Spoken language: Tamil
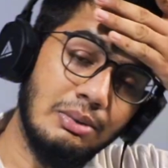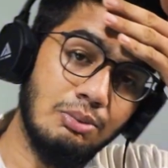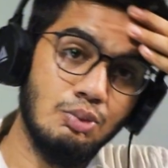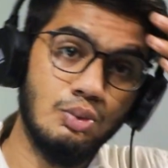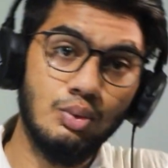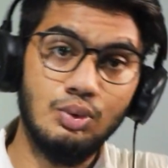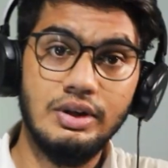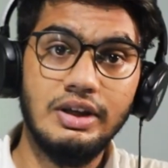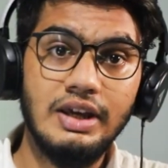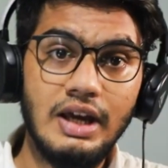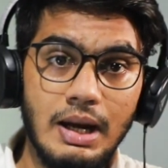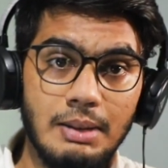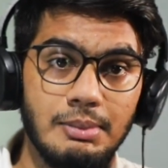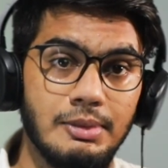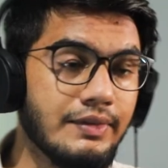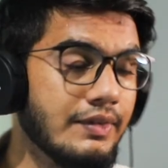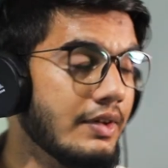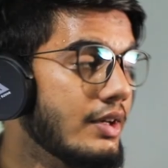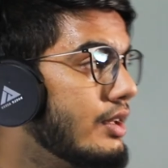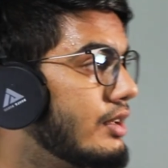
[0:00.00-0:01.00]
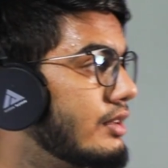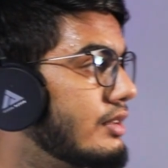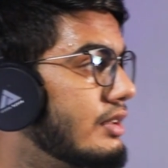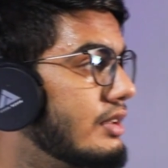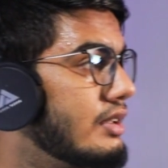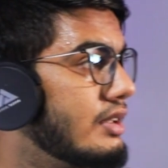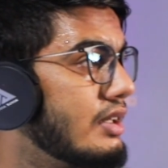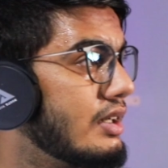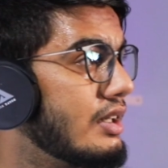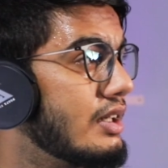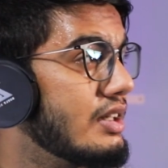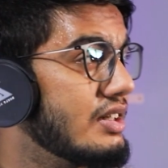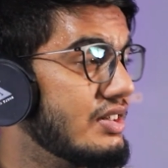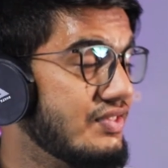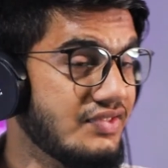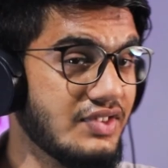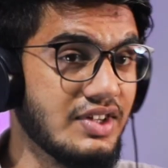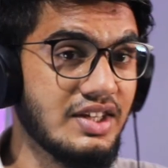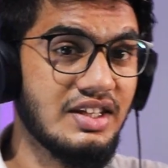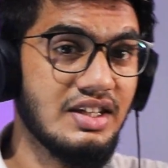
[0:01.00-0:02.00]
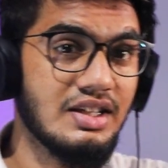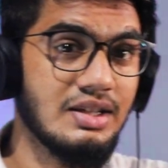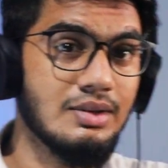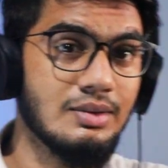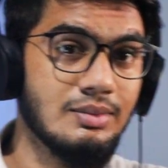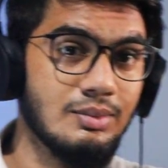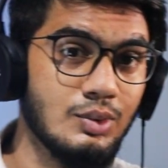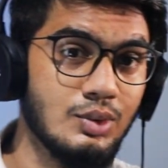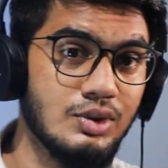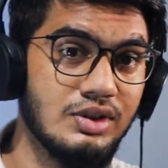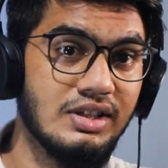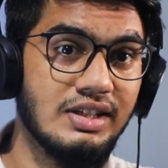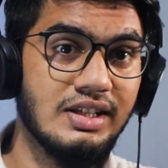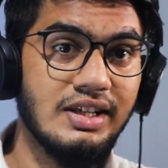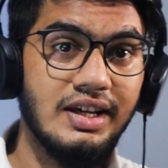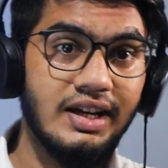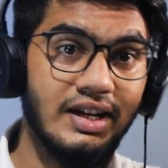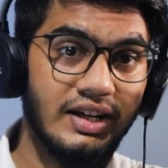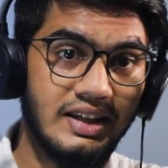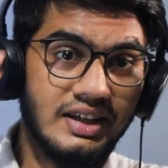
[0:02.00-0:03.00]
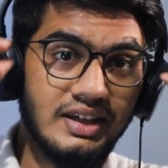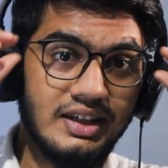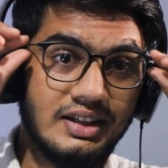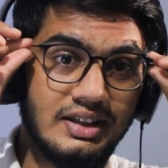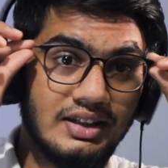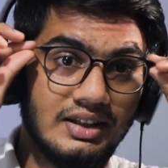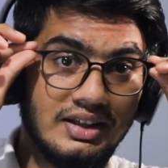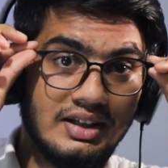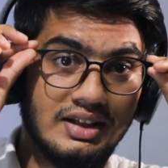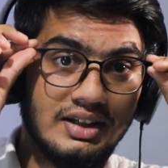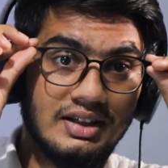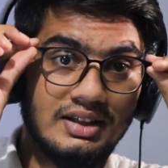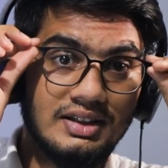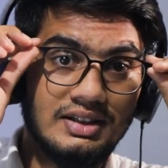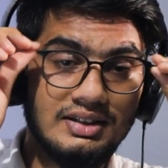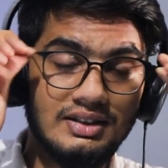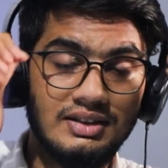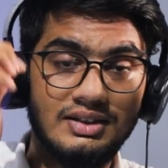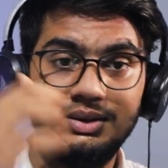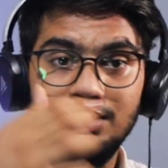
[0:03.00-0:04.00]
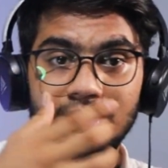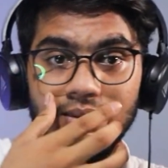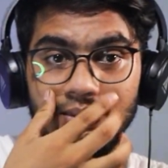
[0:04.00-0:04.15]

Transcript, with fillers: நான் முடியாம வீடியோ எடுத்துட்டு இருக்கேன் வெயில் மூஞ்சிலேயே அடிக்குது அது